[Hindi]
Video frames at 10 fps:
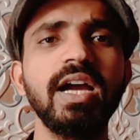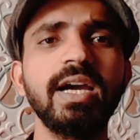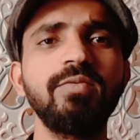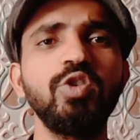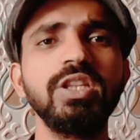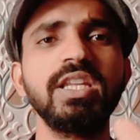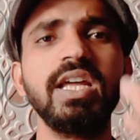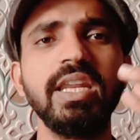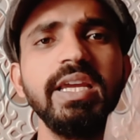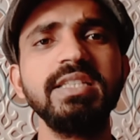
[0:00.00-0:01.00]
अगर वो
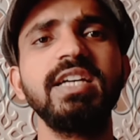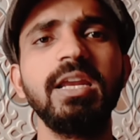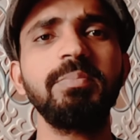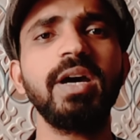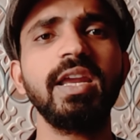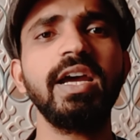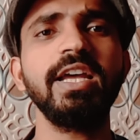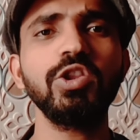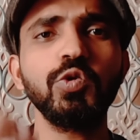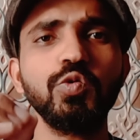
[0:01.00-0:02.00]
इतना नहीं जान पा रहा
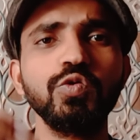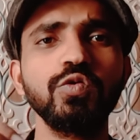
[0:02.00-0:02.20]
है तो